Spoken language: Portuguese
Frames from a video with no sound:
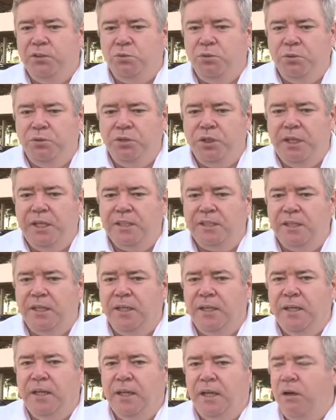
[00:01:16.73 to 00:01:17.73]
da sua
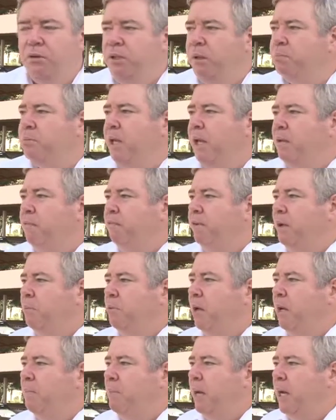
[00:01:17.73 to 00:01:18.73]
audiência ao deputado
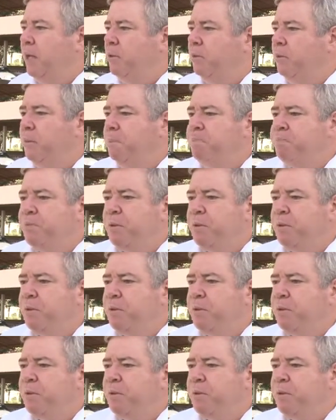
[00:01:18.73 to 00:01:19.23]
Fábio Ramalho